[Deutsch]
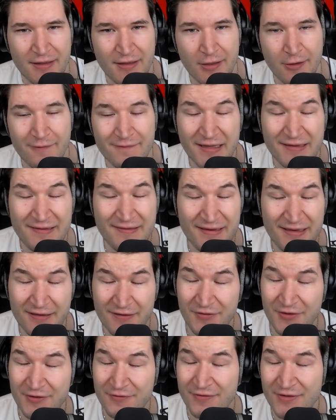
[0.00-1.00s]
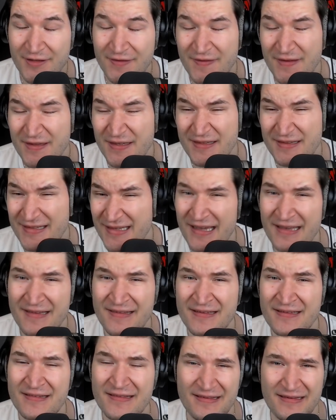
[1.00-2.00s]
Und der CS44, der
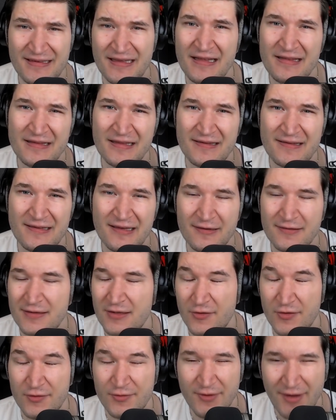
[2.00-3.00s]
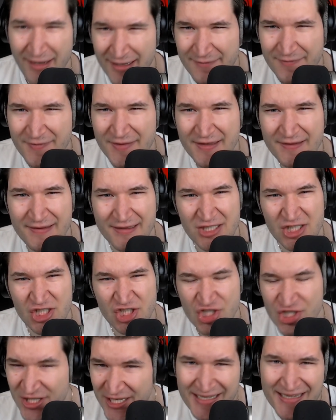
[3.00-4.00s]
sieht sehr interessant aus. Vor allem diese
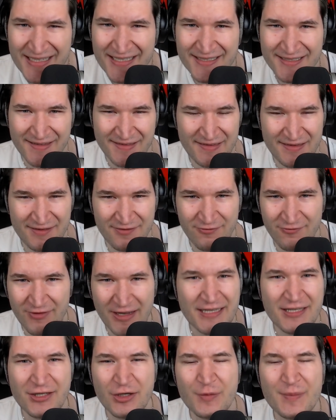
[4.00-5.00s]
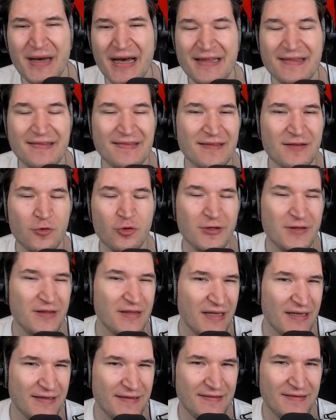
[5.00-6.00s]
schnelle 2,1 Sekunden
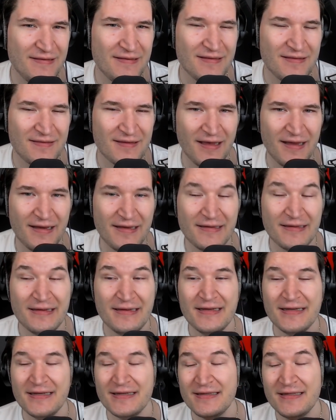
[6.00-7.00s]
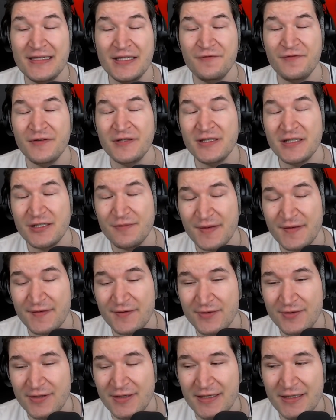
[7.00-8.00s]
Einzielzeit. Die finde ich
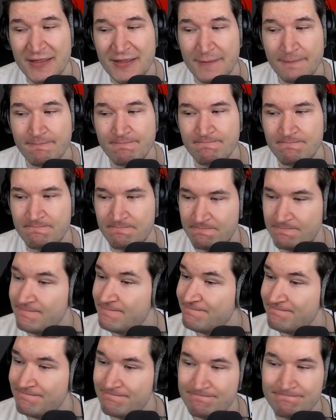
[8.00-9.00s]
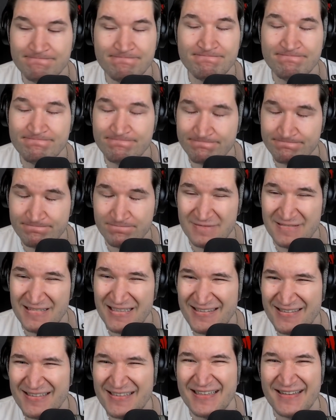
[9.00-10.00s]
persönlich, mm, mm, mm,
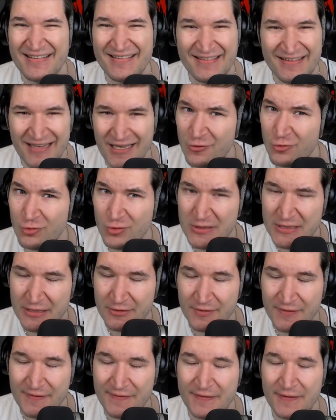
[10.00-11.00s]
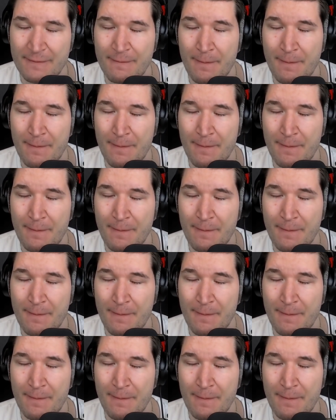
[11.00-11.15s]
die sieht sehr gut aus.